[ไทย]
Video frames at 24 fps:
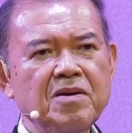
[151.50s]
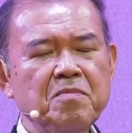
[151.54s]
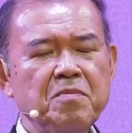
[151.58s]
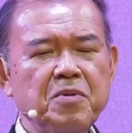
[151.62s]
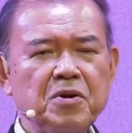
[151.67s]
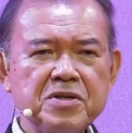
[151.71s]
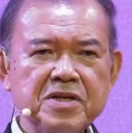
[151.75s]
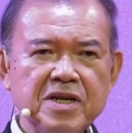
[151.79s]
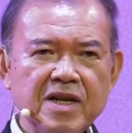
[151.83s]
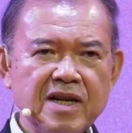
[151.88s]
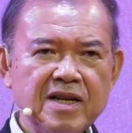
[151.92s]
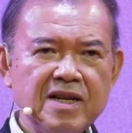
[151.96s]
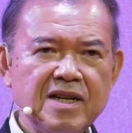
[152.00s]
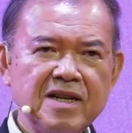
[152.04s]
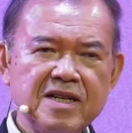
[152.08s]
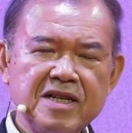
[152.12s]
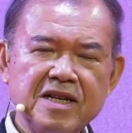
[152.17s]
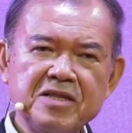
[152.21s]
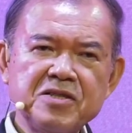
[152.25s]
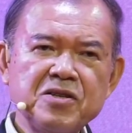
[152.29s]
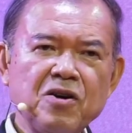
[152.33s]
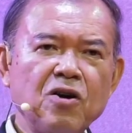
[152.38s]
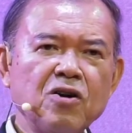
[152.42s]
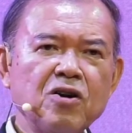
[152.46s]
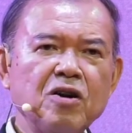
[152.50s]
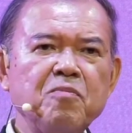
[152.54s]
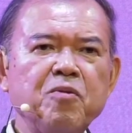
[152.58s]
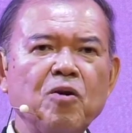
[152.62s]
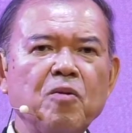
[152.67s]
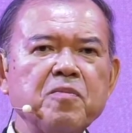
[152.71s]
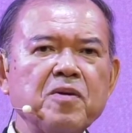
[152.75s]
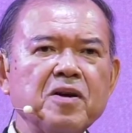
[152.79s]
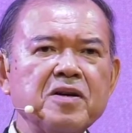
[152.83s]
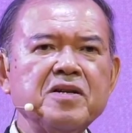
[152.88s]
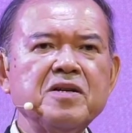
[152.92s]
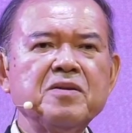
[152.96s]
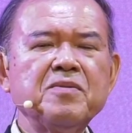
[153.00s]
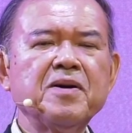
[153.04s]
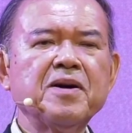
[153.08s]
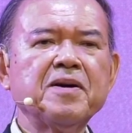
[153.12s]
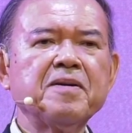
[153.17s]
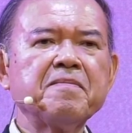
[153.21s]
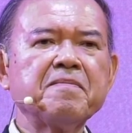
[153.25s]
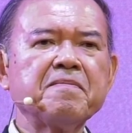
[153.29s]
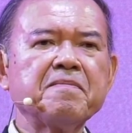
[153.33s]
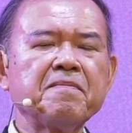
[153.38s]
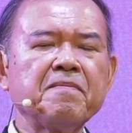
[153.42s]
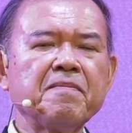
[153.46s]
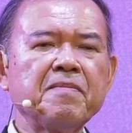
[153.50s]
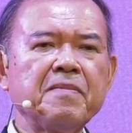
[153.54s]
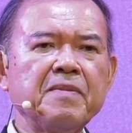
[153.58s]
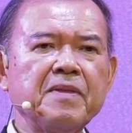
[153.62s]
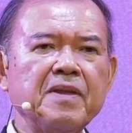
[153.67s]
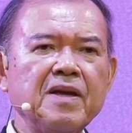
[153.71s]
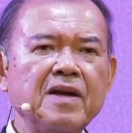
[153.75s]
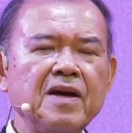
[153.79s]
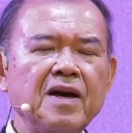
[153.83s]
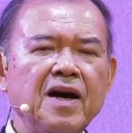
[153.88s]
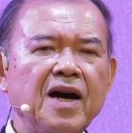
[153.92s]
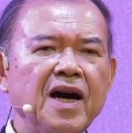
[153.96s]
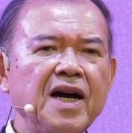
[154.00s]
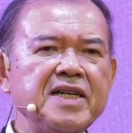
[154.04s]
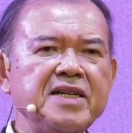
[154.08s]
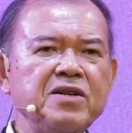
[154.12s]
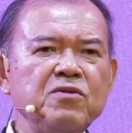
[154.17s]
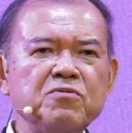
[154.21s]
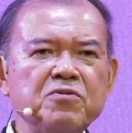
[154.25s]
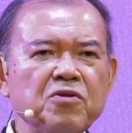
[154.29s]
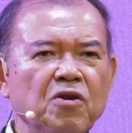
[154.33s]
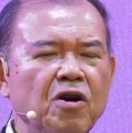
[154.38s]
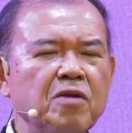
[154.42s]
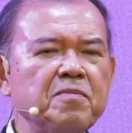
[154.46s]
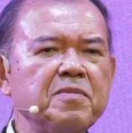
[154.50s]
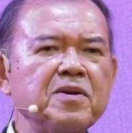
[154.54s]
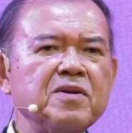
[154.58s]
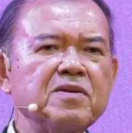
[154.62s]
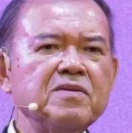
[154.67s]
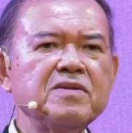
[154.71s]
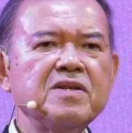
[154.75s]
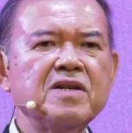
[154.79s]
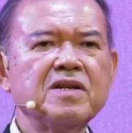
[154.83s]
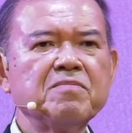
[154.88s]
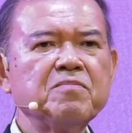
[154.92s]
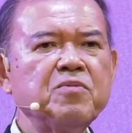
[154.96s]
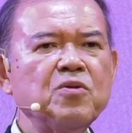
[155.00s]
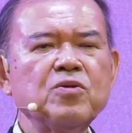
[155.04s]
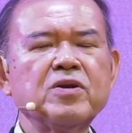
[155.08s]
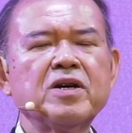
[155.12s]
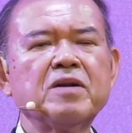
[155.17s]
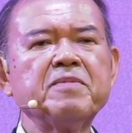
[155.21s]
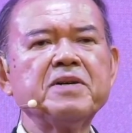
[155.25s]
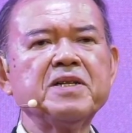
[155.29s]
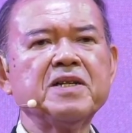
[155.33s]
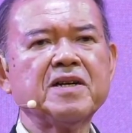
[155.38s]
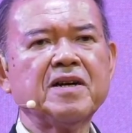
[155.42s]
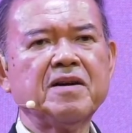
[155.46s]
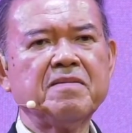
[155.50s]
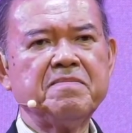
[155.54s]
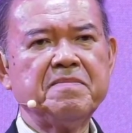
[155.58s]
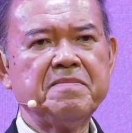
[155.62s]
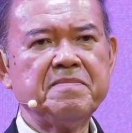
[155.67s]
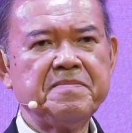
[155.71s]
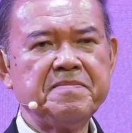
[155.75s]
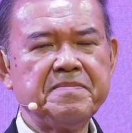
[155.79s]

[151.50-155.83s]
เพราะฉะนั้นเรื่องที่สองของผมก็คือว่าไอ้ new normal เนี่ยพูดกันไปเถอะครับ